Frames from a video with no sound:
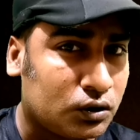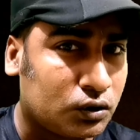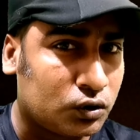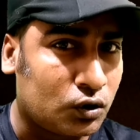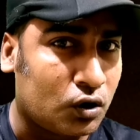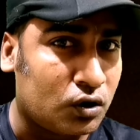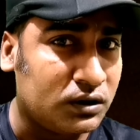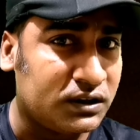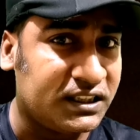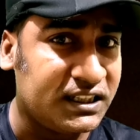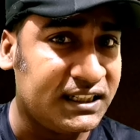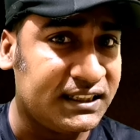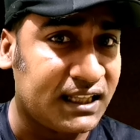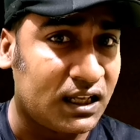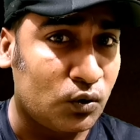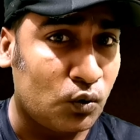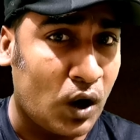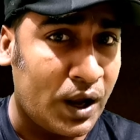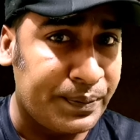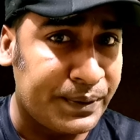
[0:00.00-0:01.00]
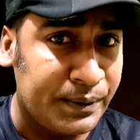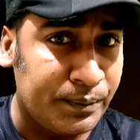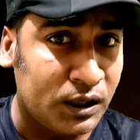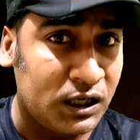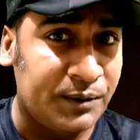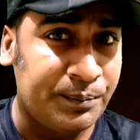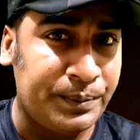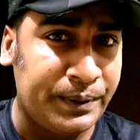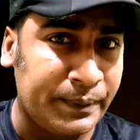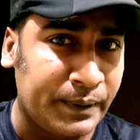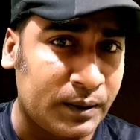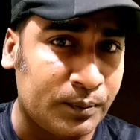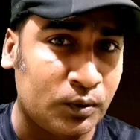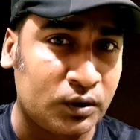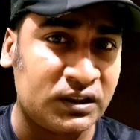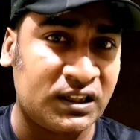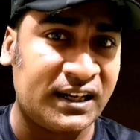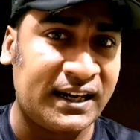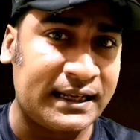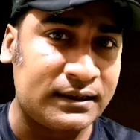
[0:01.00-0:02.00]
তখন তিনি তার ওয়াইফকে বলেন
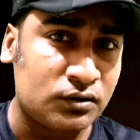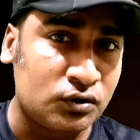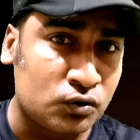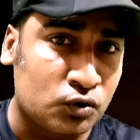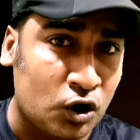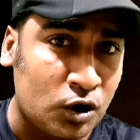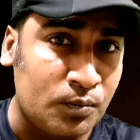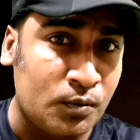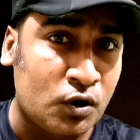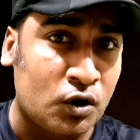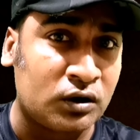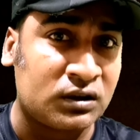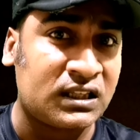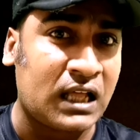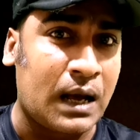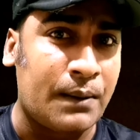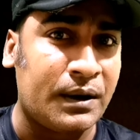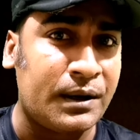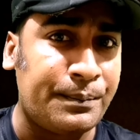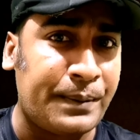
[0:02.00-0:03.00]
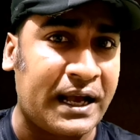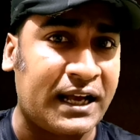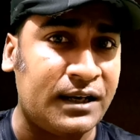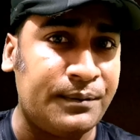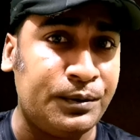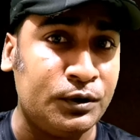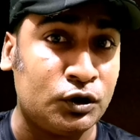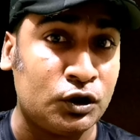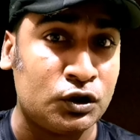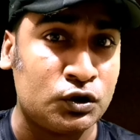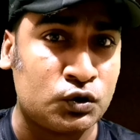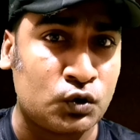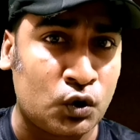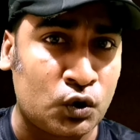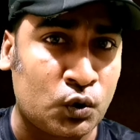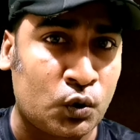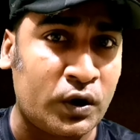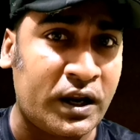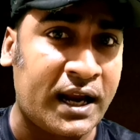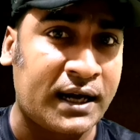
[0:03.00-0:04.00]
বিমানবন্দরের একজন কর্মকর্তা আমার ব্যাগের ভিতরে জোর
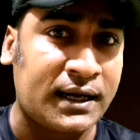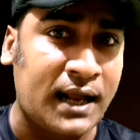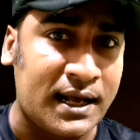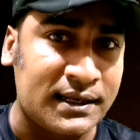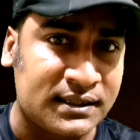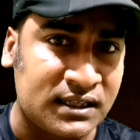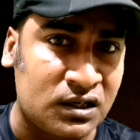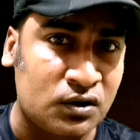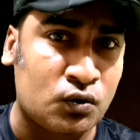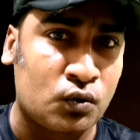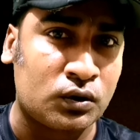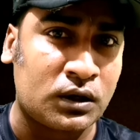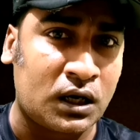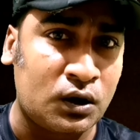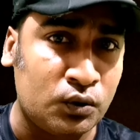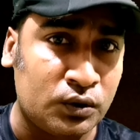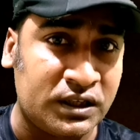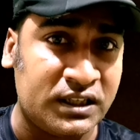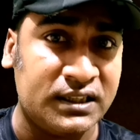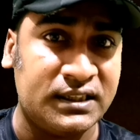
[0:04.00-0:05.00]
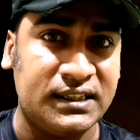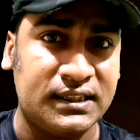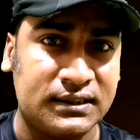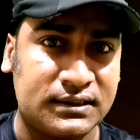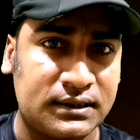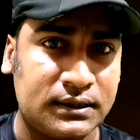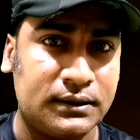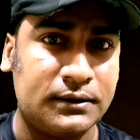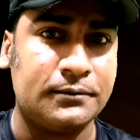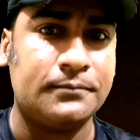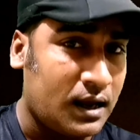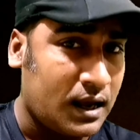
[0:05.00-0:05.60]
করে একটা আচারের কোটা ঢুকিয়ে দিয়েছেন